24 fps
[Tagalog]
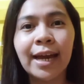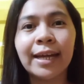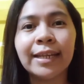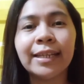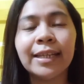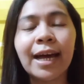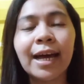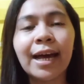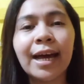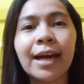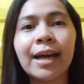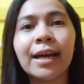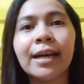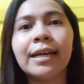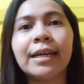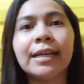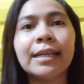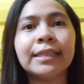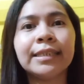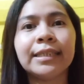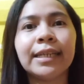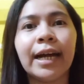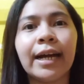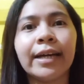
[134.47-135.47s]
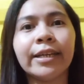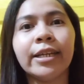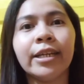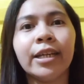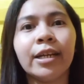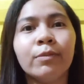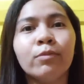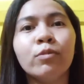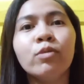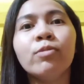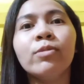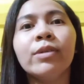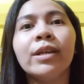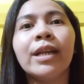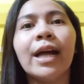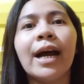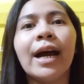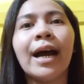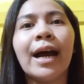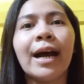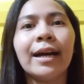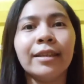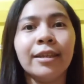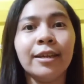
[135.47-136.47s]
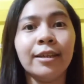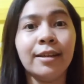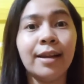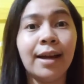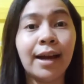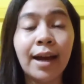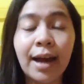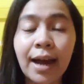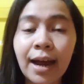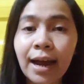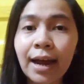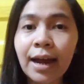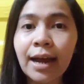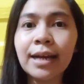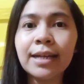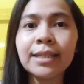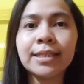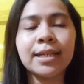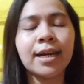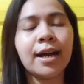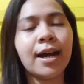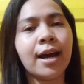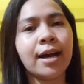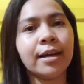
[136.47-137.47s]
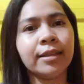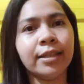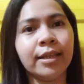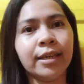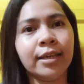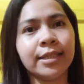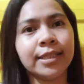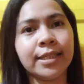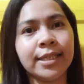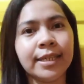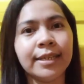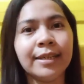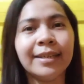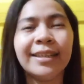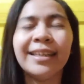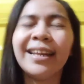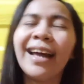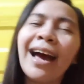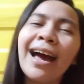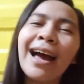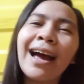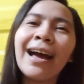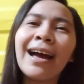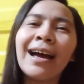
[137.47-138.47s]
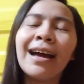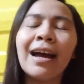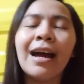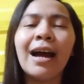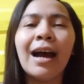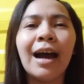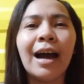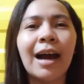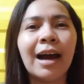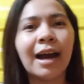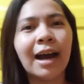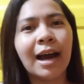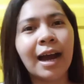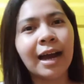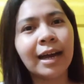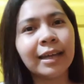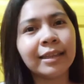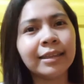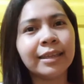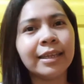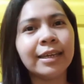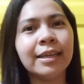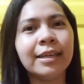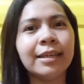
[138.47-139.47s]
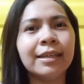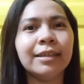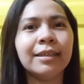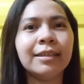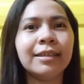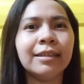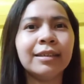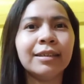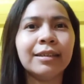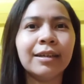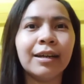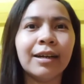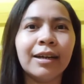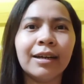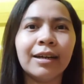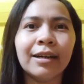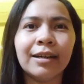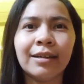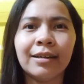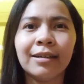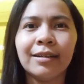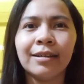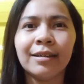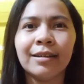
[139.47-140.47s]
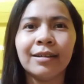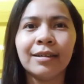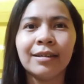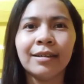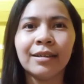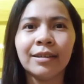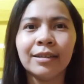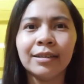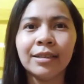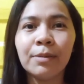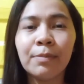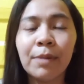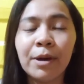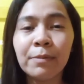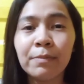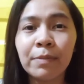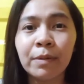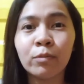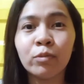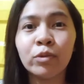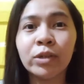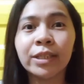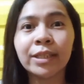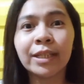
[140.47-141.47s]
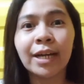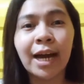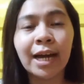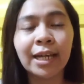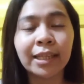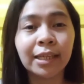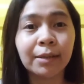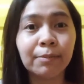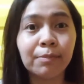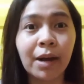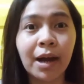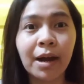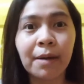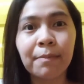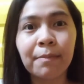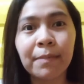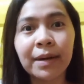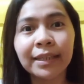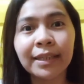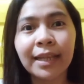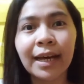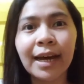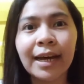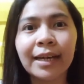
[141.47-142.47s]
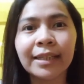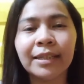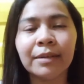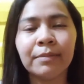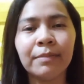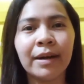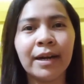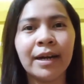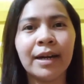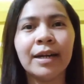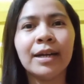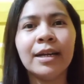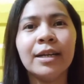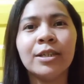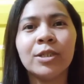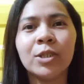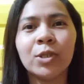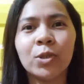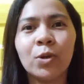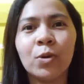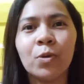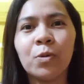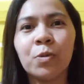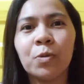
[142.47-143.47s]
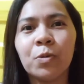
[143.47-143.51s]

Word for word: na sa Kanya nagmumula ang ating lakas, ang ating sigla, ang ating, uh, ba yung pagmulat ng ating mga mata, di ba So,